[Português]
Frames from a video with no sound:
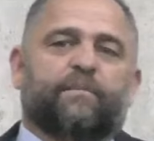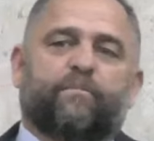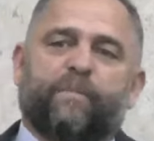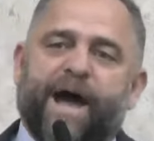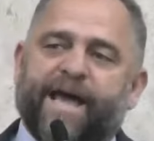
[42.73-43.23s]

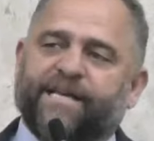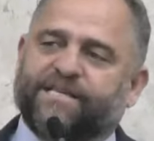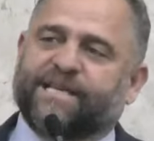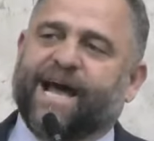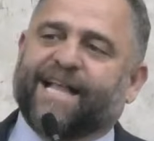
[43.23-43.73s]

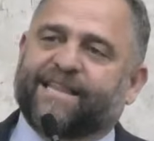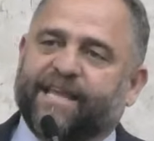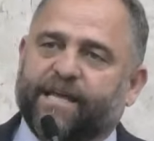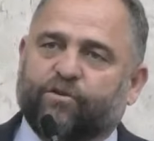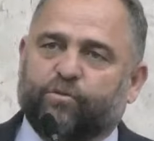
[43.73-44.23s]
mais
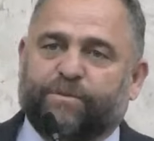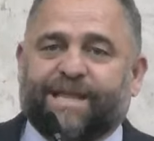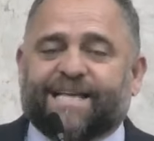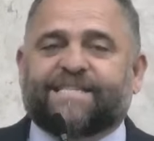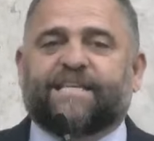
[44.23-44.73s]
atento
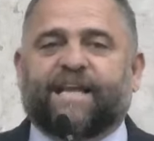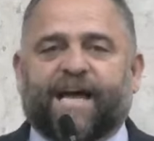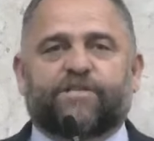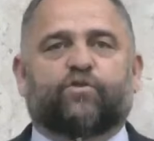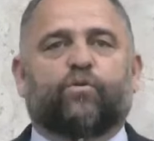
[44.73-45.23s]
da
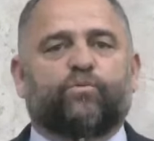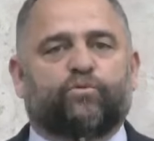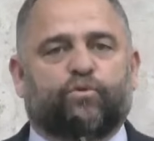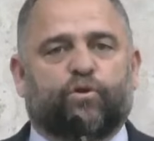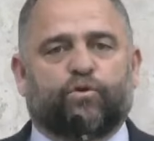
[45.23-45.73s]
cidade como um
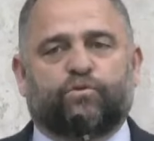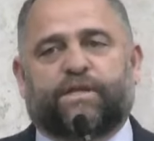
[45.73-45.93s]
todo,